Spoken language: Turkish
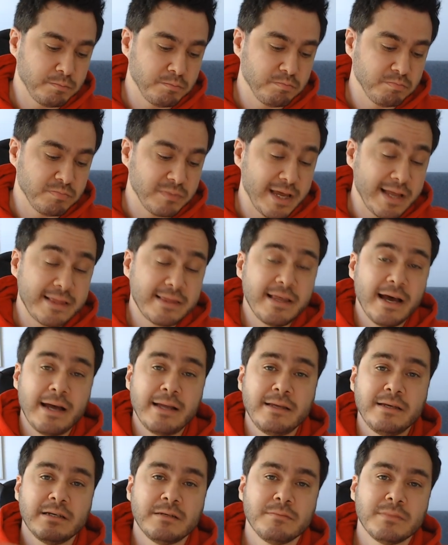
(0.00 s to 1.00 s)
neden
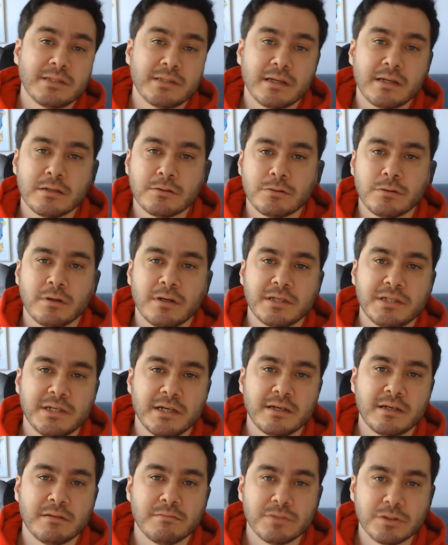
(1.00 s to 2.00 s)
20 sene sonra
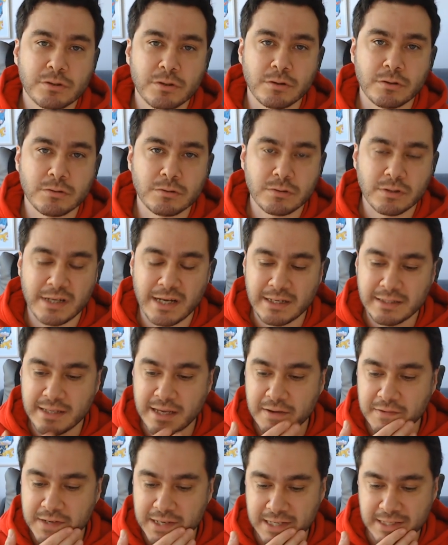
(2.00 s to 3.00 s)
çekilmiş görüntüler
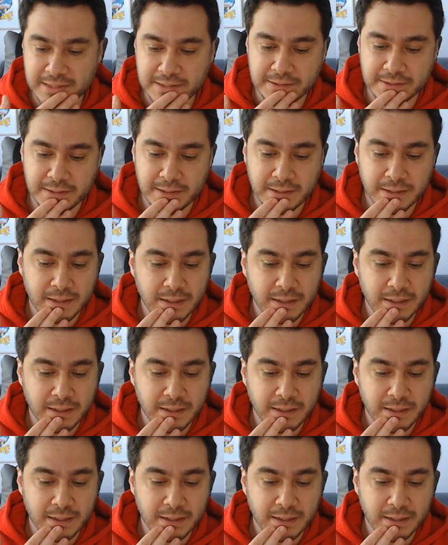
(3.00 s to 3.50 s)
devreye girdi?